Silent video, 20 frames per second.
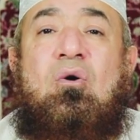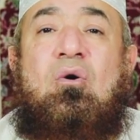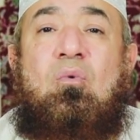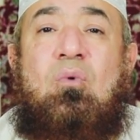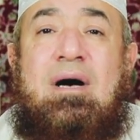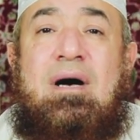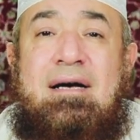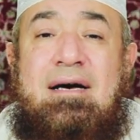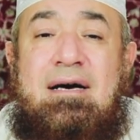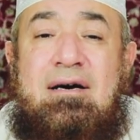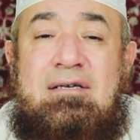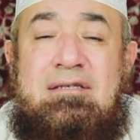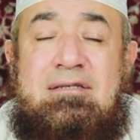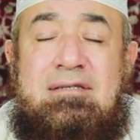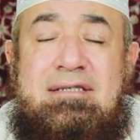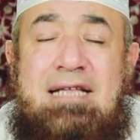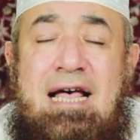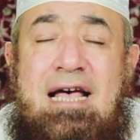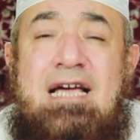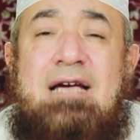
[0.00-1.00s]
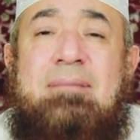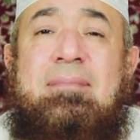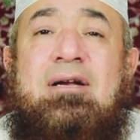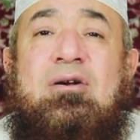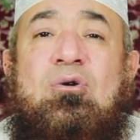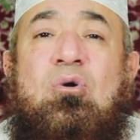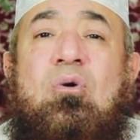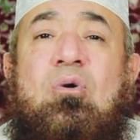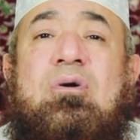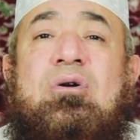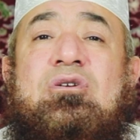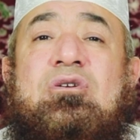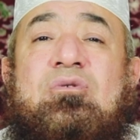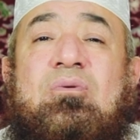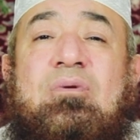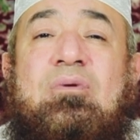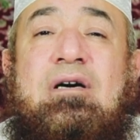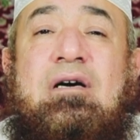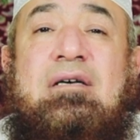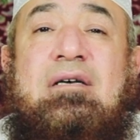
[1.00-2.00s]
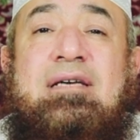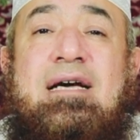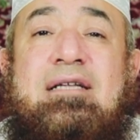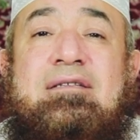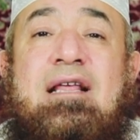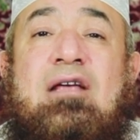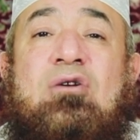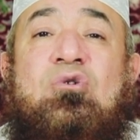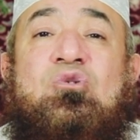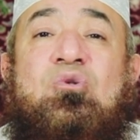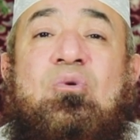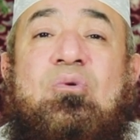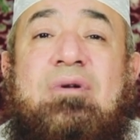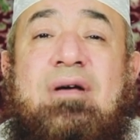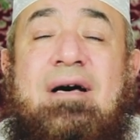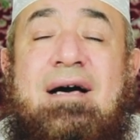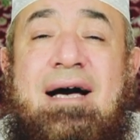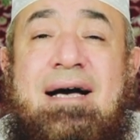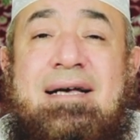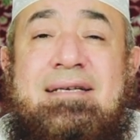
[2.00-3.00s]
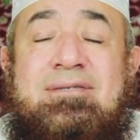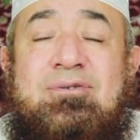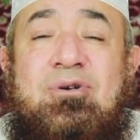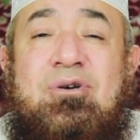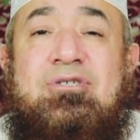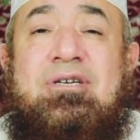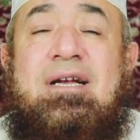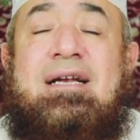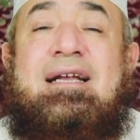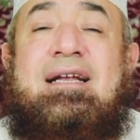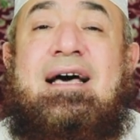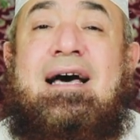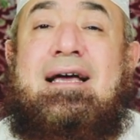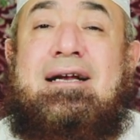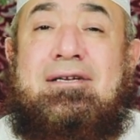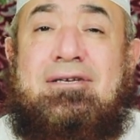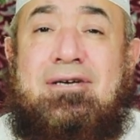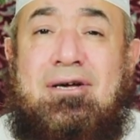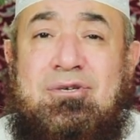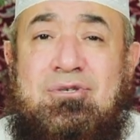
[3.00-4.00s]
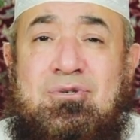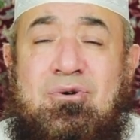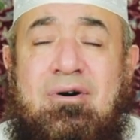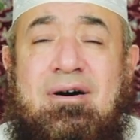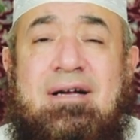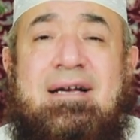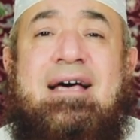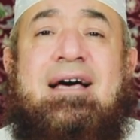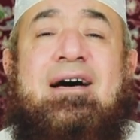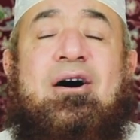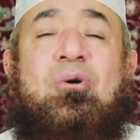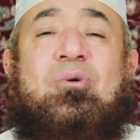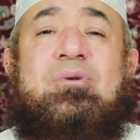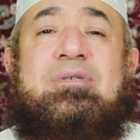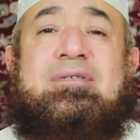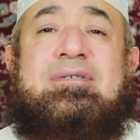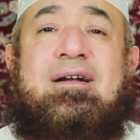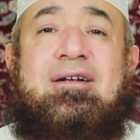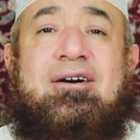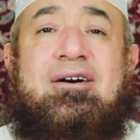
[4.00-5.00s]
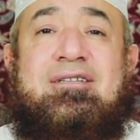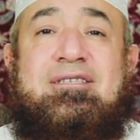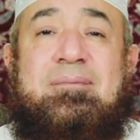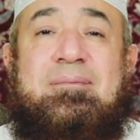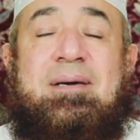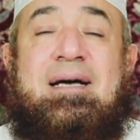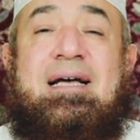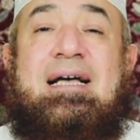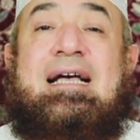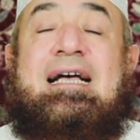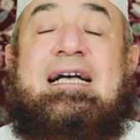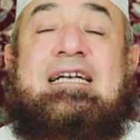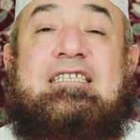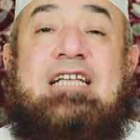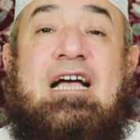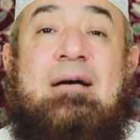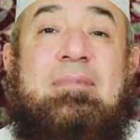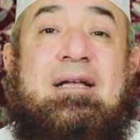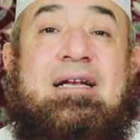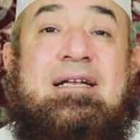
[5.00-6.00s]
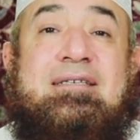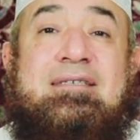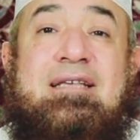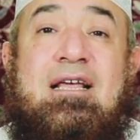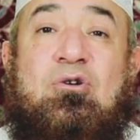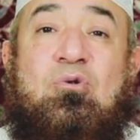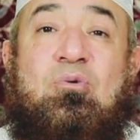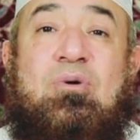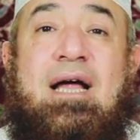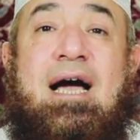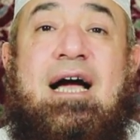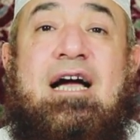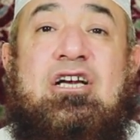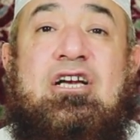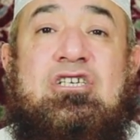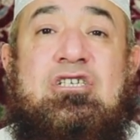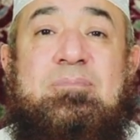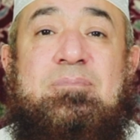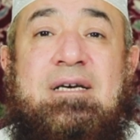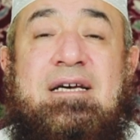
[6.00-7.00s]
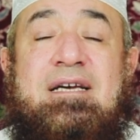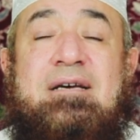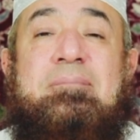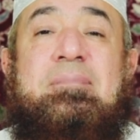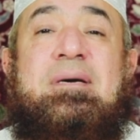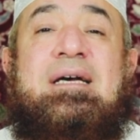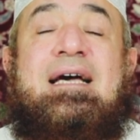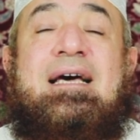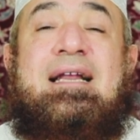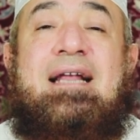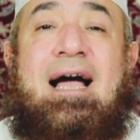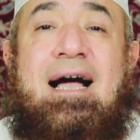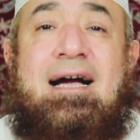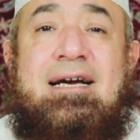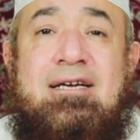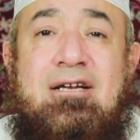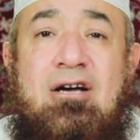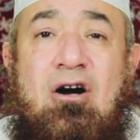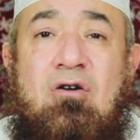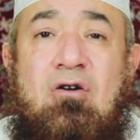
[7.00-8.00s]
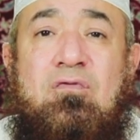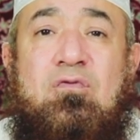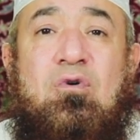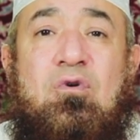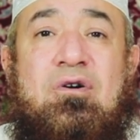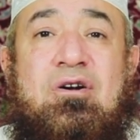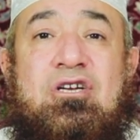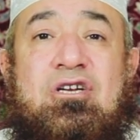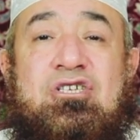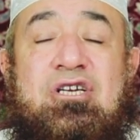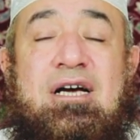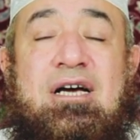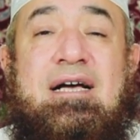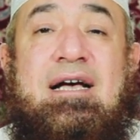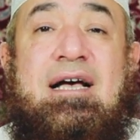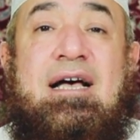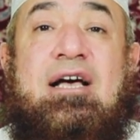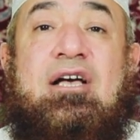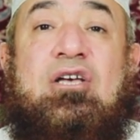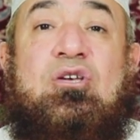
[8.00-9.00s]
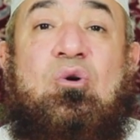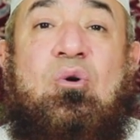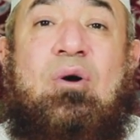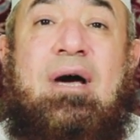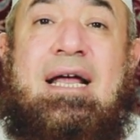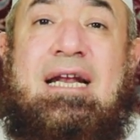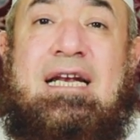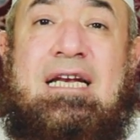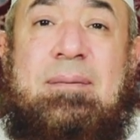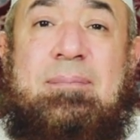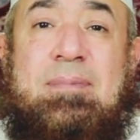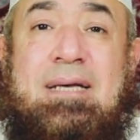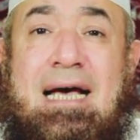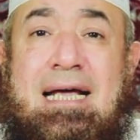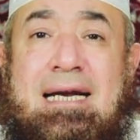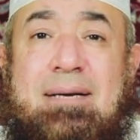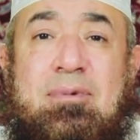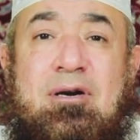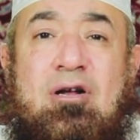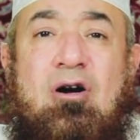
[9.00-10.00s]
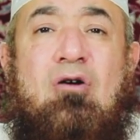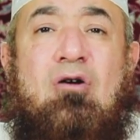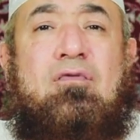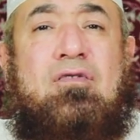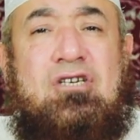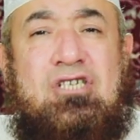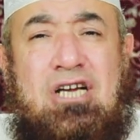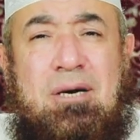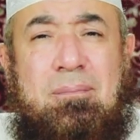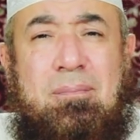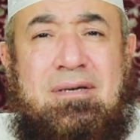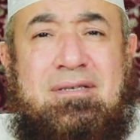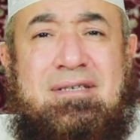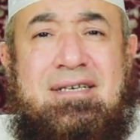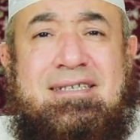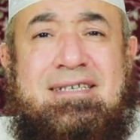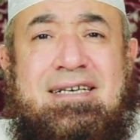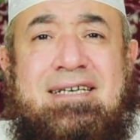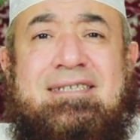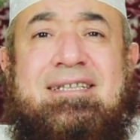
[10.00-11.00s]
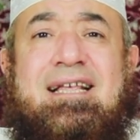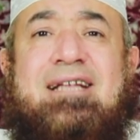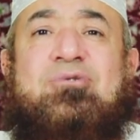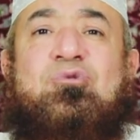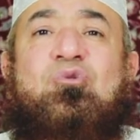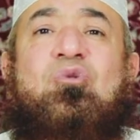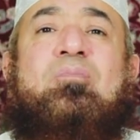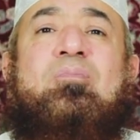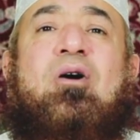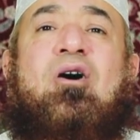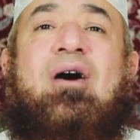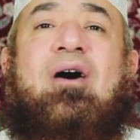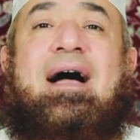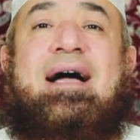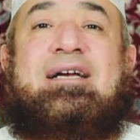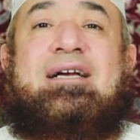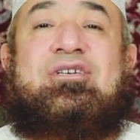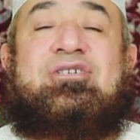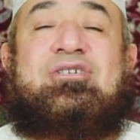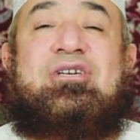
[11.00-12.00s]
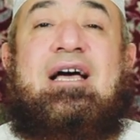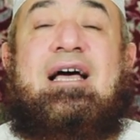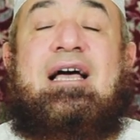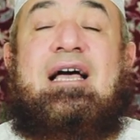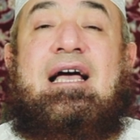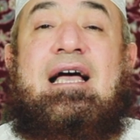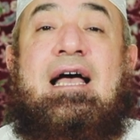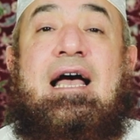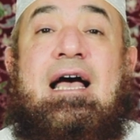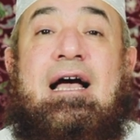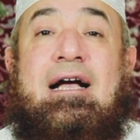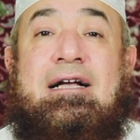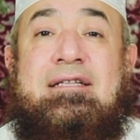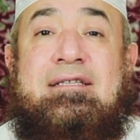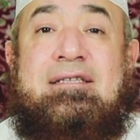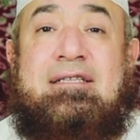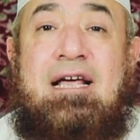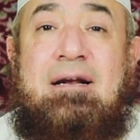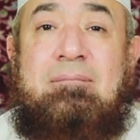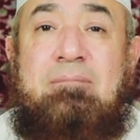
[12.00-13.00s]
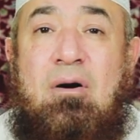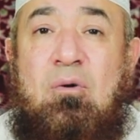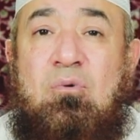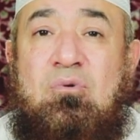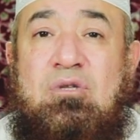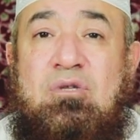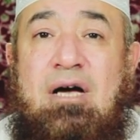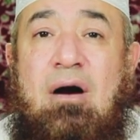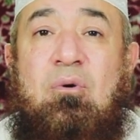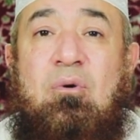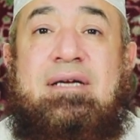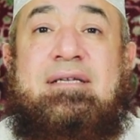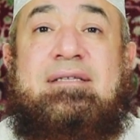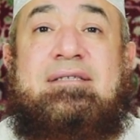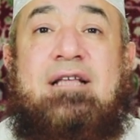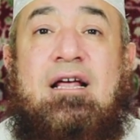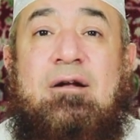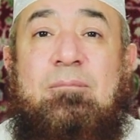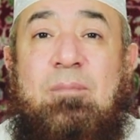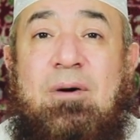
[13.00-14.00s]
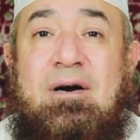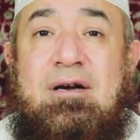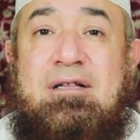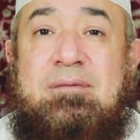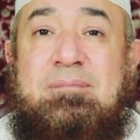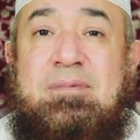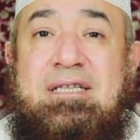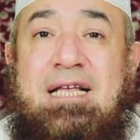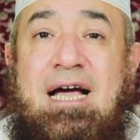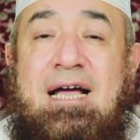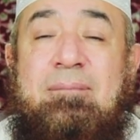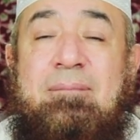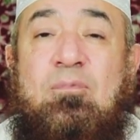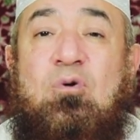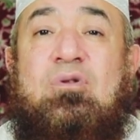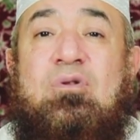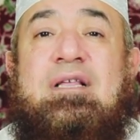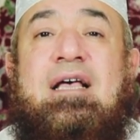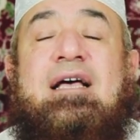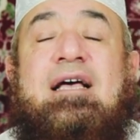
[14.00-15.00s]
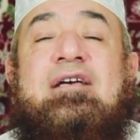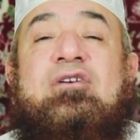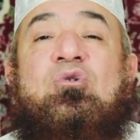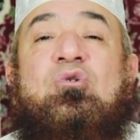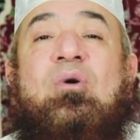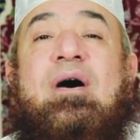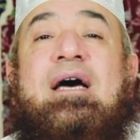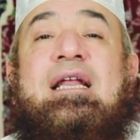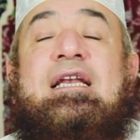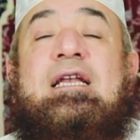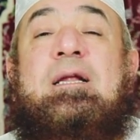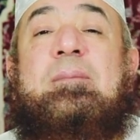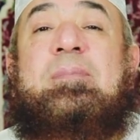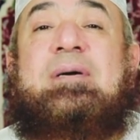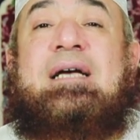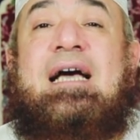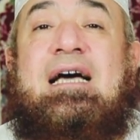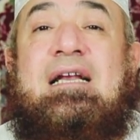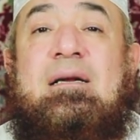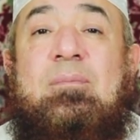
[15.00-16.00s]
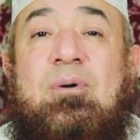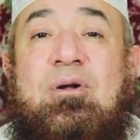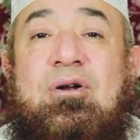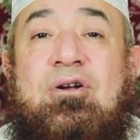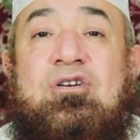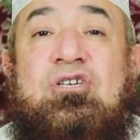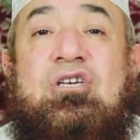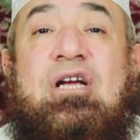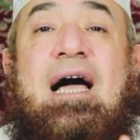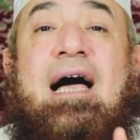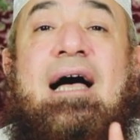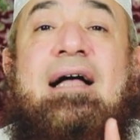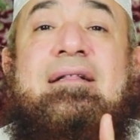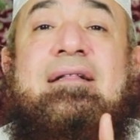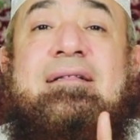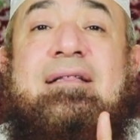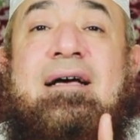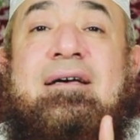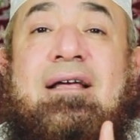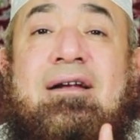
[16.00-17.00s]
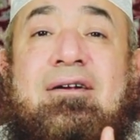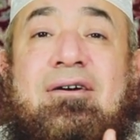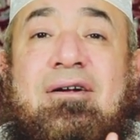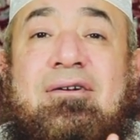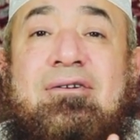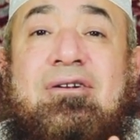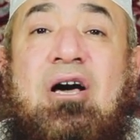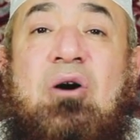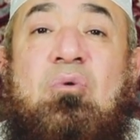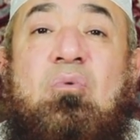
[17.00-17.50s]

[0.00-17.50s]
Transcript: و دائما ارجو آه، يعني نرجو الله عز وجل ان يرزقنا حسن الخاتمه، دائما الانسان يكون عايش بجناحي الخوف والرجاء، يغلب جانب الخوف شيء بسيط جدا طول ما هو عايش، عند الموت أو عند المرض بتاع الموت يغلب جانب الرجاء حتى يلقى الله